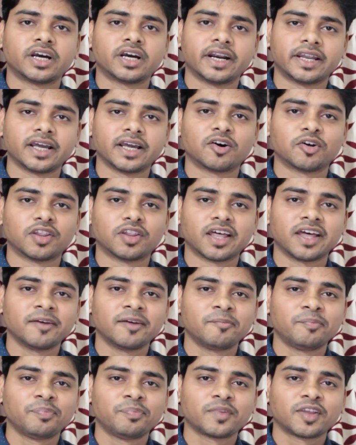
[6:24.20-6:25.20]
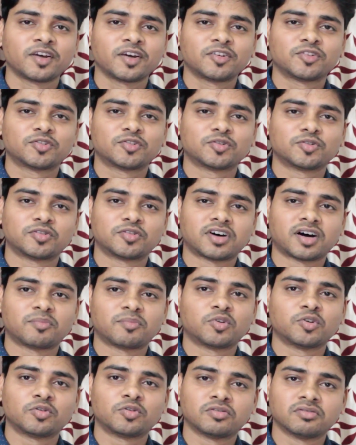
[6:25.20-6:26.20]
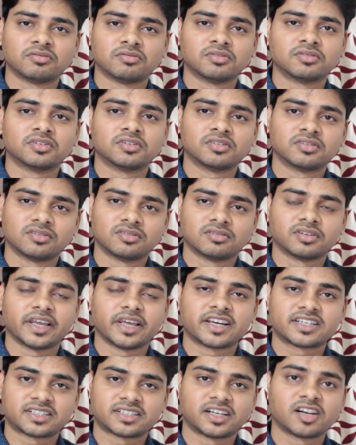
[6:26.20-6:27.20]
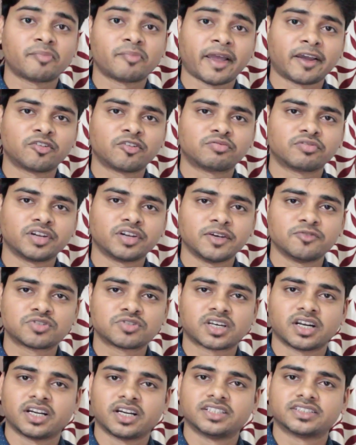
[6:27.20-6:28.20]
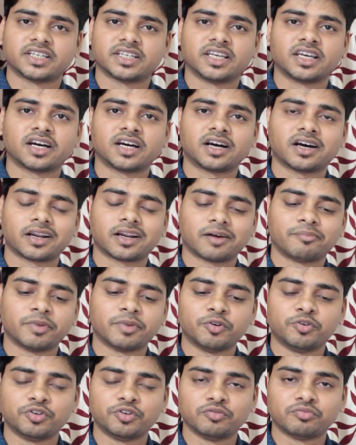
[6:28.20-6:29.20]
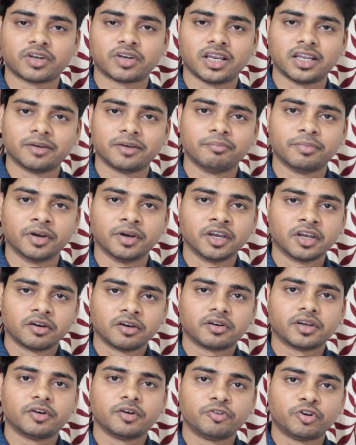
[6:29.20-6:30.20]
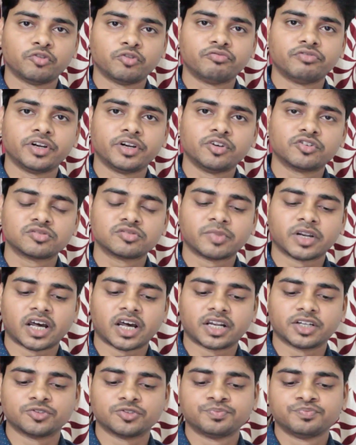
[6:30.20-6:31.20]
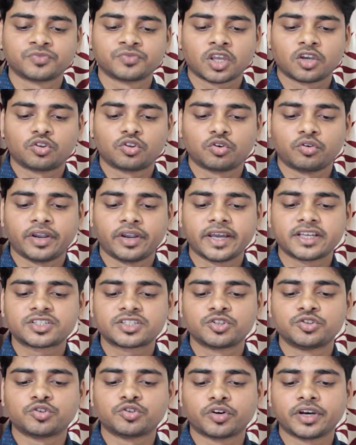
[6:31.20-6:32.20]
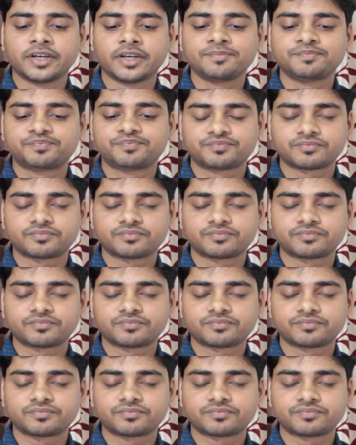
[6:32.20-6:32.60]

ही घटिया होता है तो आपको एक्सटर्नल माइक्रोफोन यूज़ करना चाहिए अगर आप यूट्यूब के लिए यूट्यूब वीडियोज़ बना रहे हो तो नेक्स्ट जो है